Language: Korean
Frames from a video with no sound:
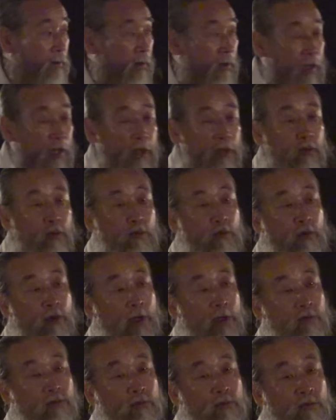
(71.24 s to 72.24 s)

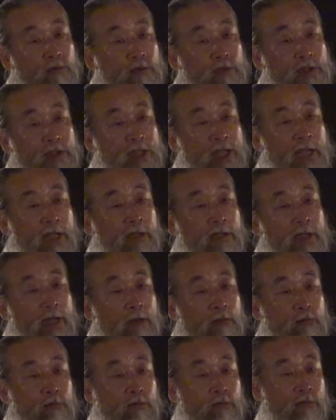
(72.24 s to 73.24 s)
기독교가 들어오는데 책을
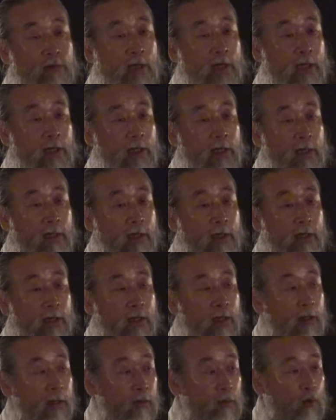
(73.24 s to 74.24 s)
갖고 들어와
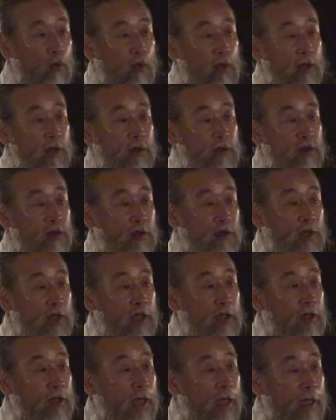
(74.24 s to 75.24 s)
논리를
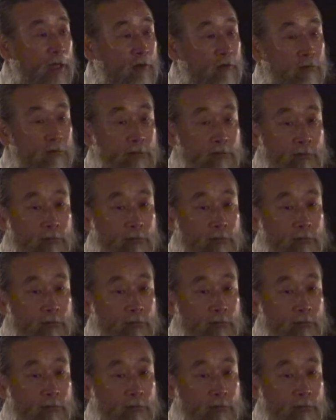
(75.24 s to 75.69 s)
정리를 해가지고